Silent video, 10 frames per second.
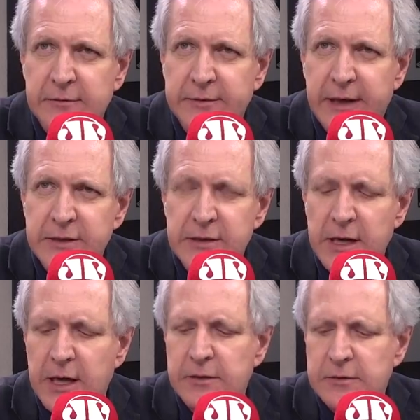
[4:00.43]
com três
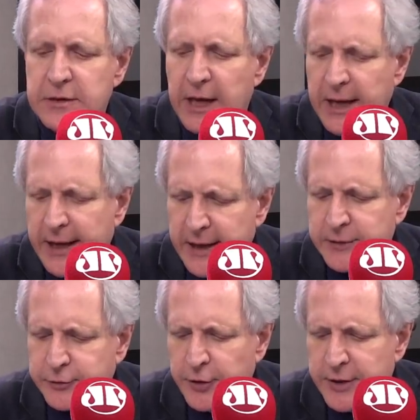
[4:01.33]
anos,
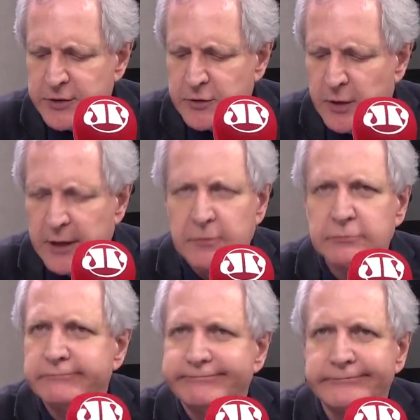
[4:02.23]
entrou na escola
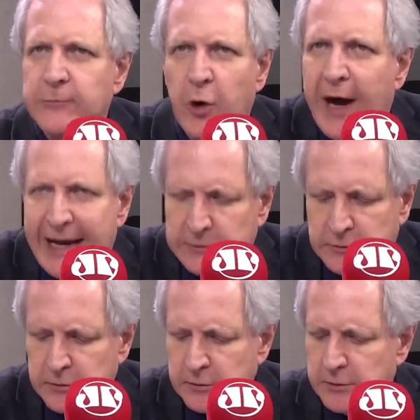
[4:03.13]
com
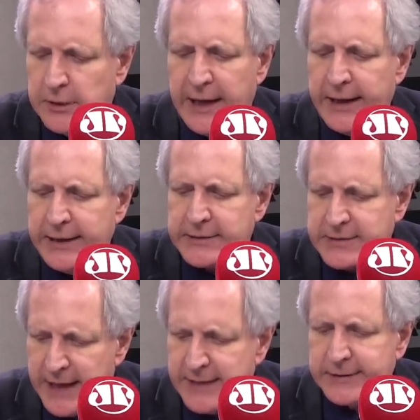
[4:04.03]
quatro,
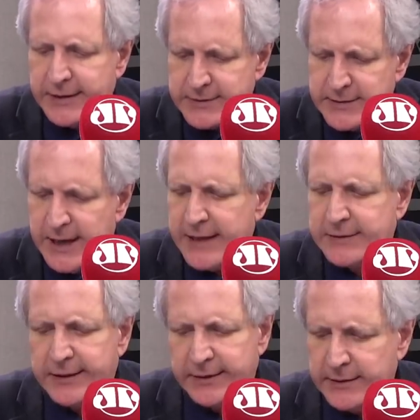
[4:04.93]
etc,
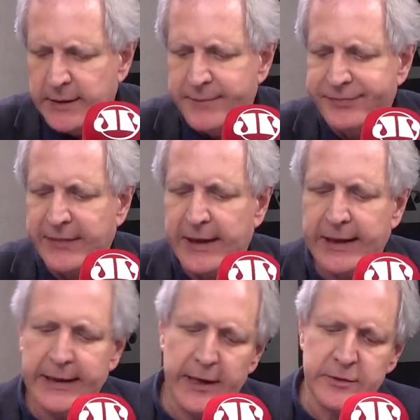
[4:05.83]
etc.
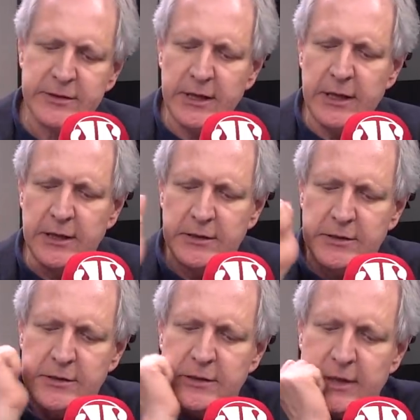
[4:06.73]
É o
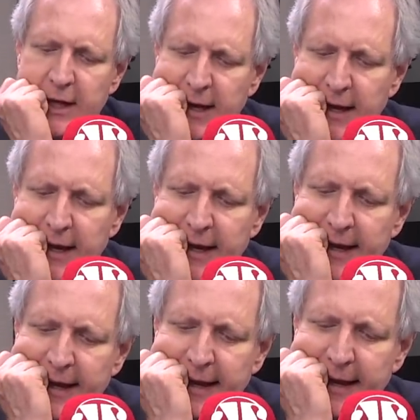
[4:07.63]
seguinte,
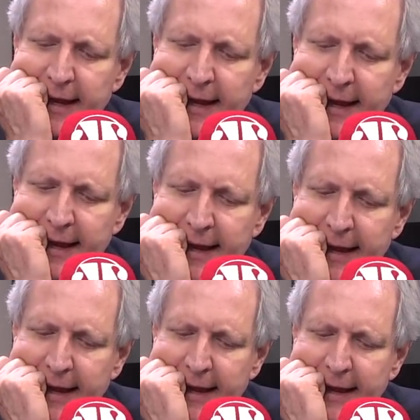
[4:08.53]

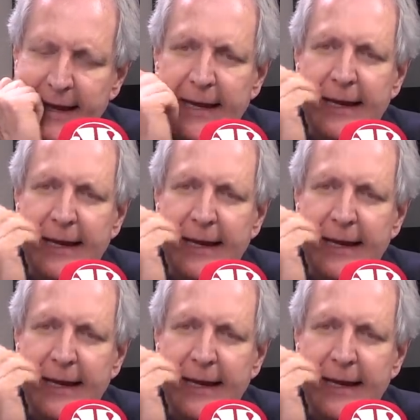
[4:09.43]
é,